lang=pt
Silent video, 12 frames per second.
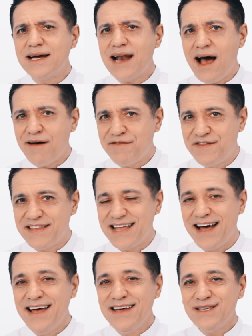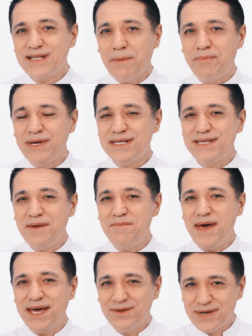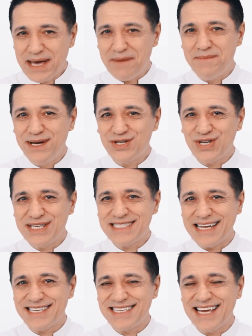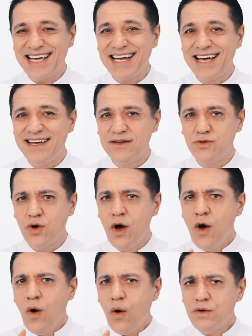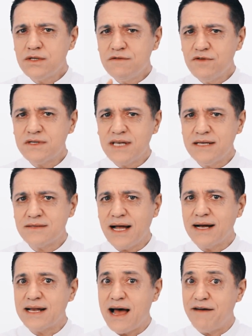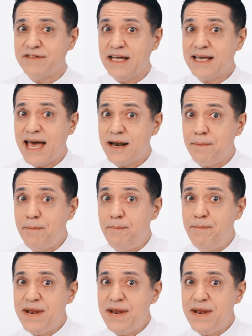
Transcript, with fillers: grávida, está percebendo que a mancha está chegando, ou se você está grávida e quer